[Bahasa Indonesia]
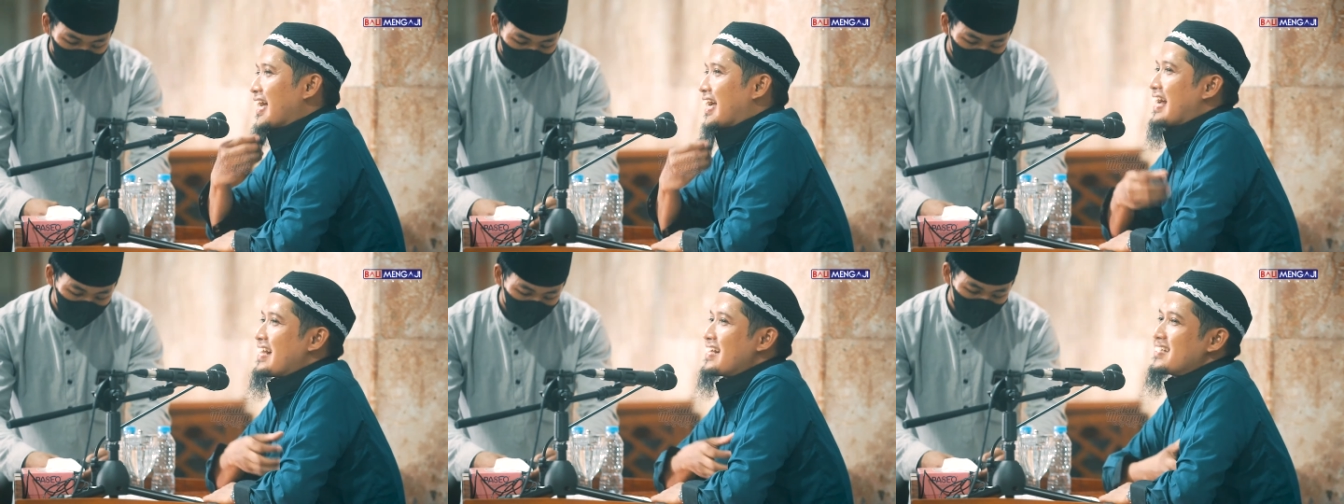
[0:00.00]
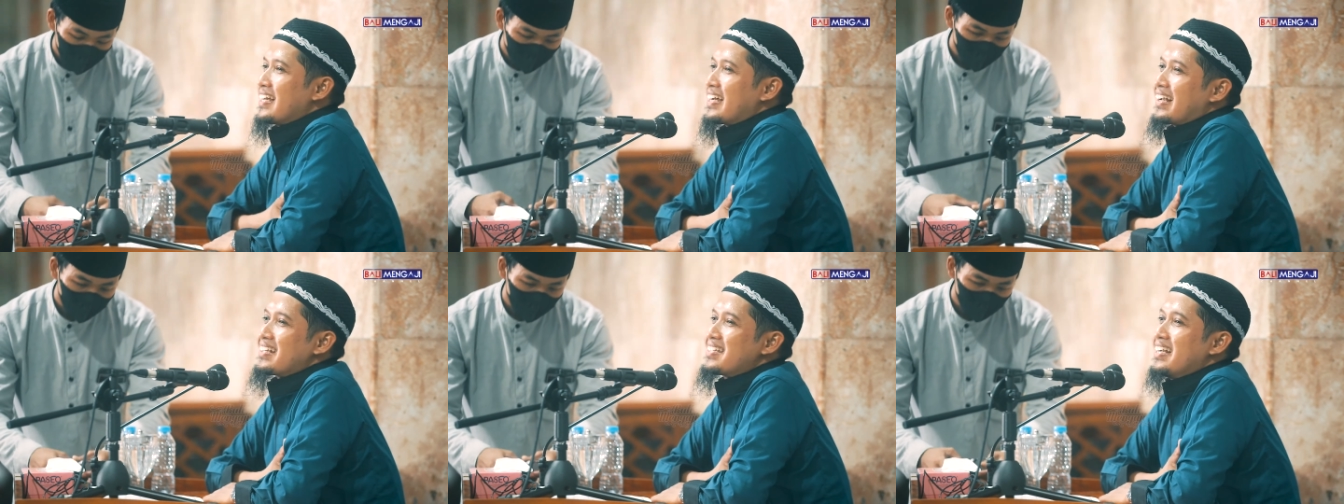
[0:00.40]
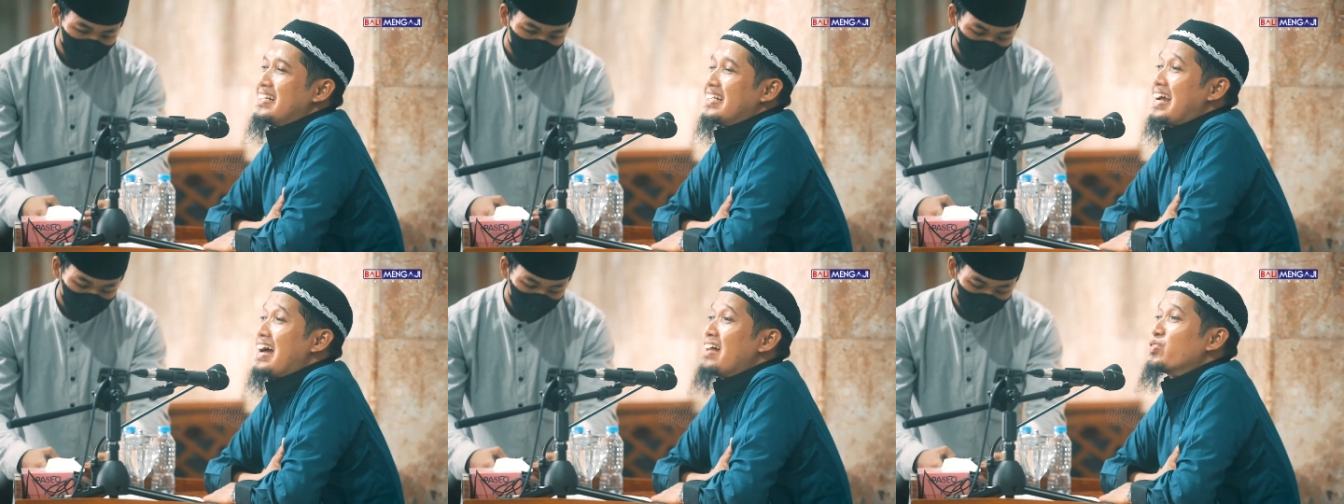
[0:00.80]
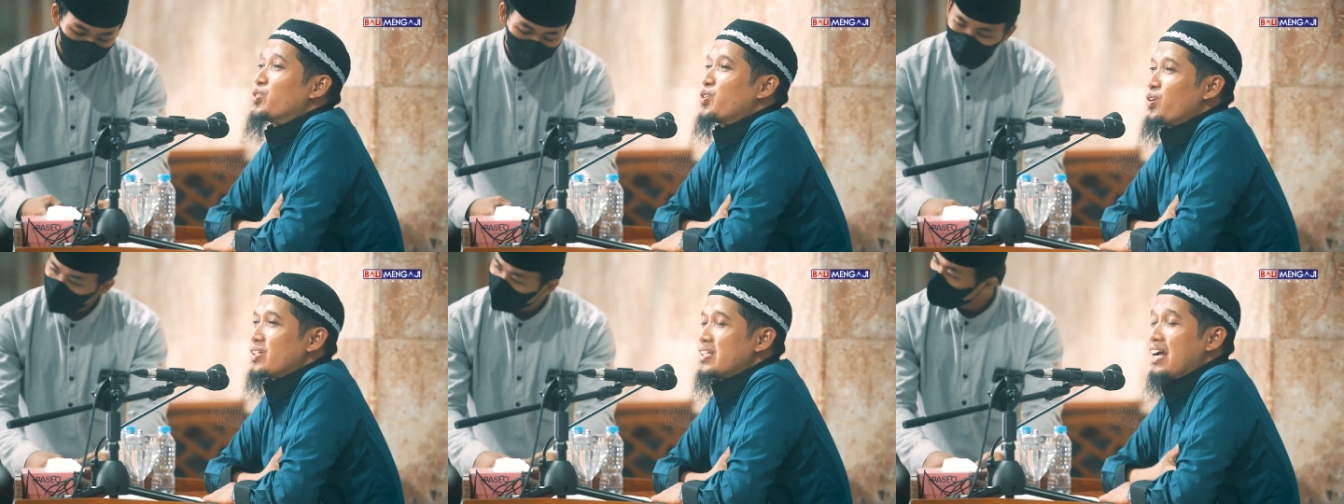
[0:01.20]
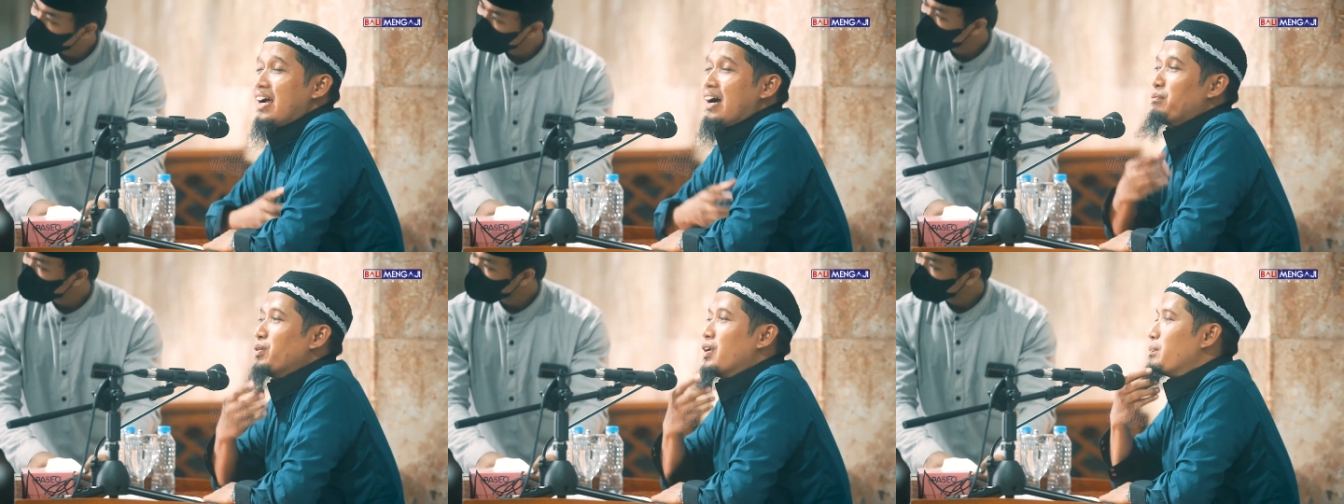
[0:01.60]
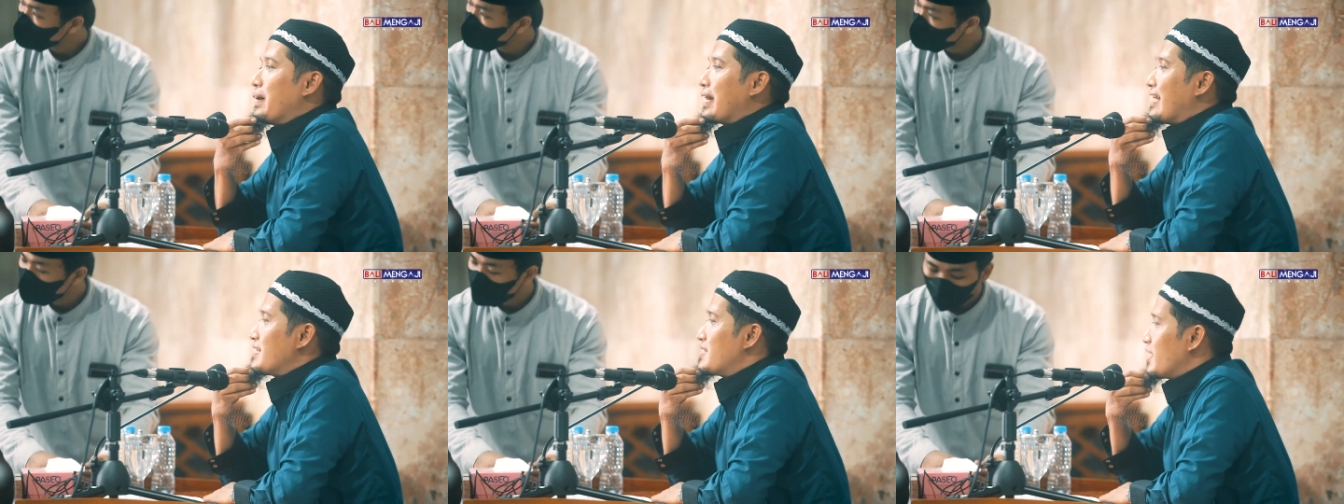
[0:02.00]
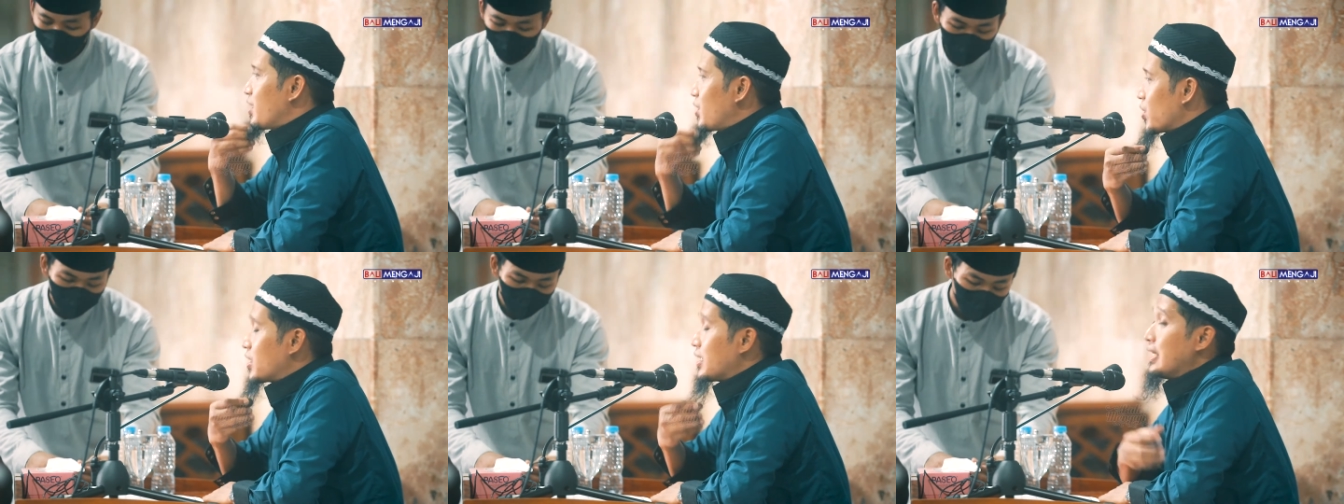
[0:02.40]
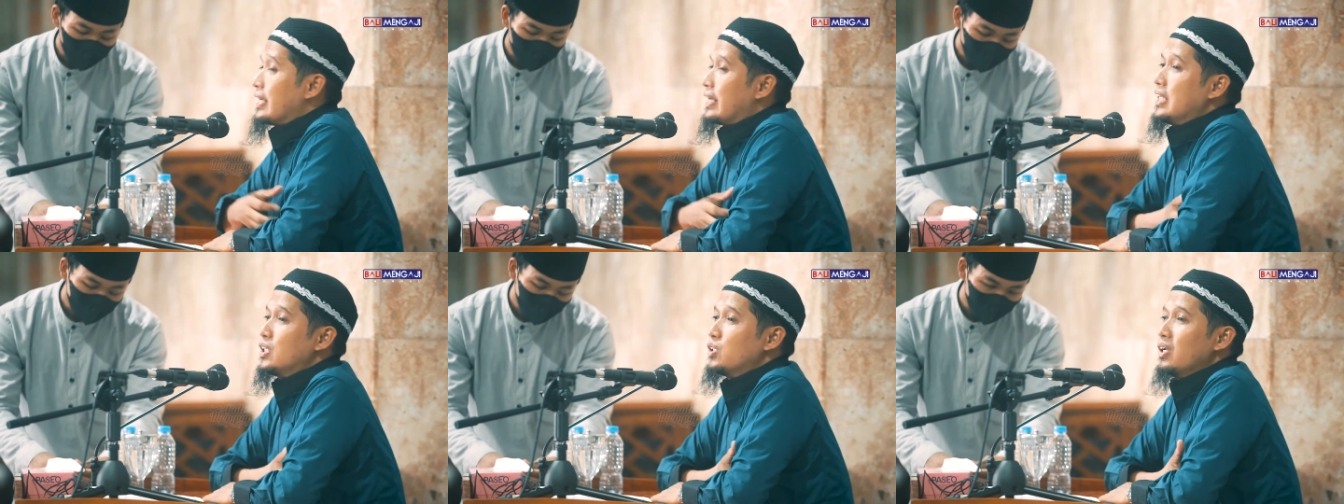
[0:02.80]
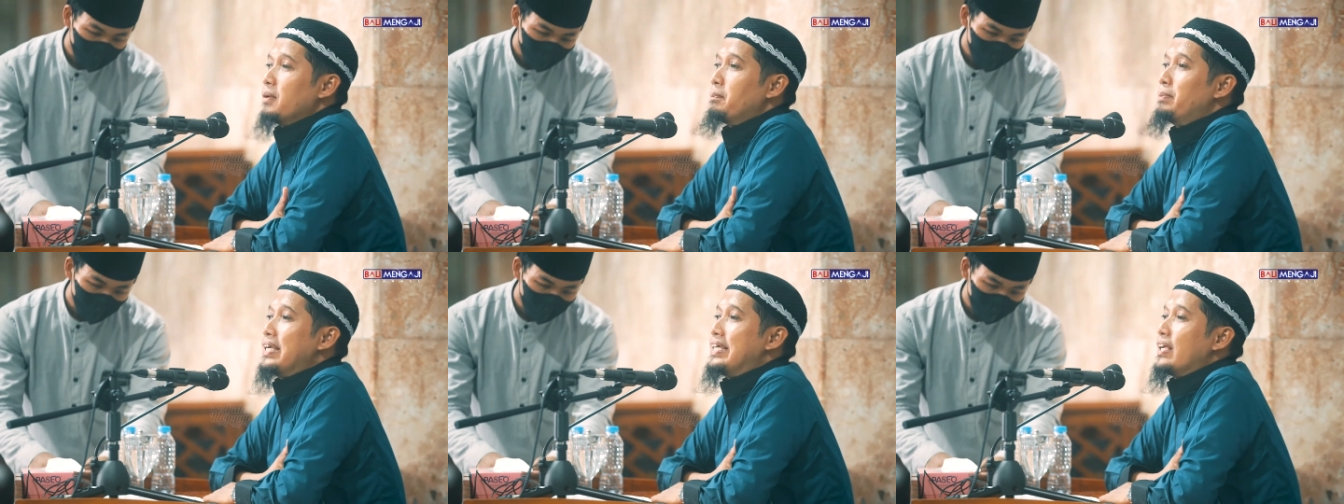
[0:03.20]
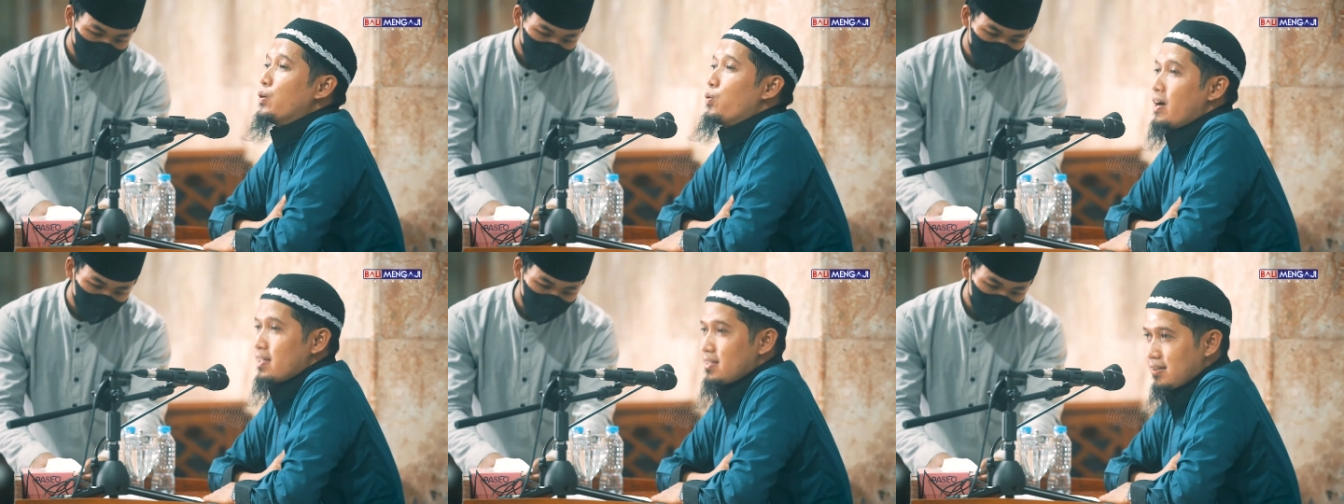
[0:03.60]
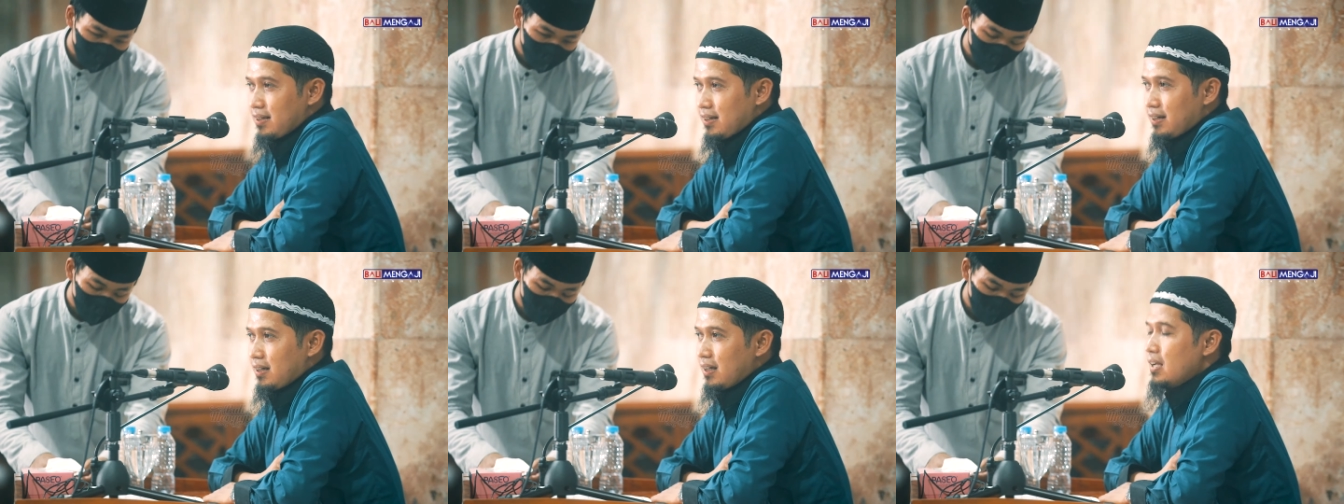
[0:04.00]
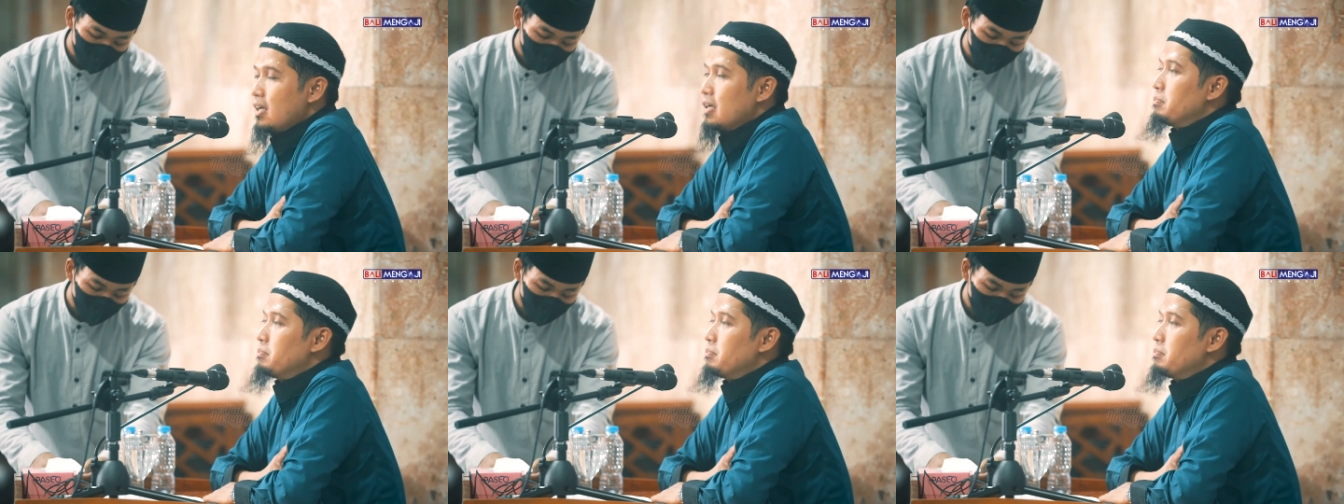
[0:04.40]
karena saya kerja di kantor yang nggak boleh pakai jenggot itu lebih dewasa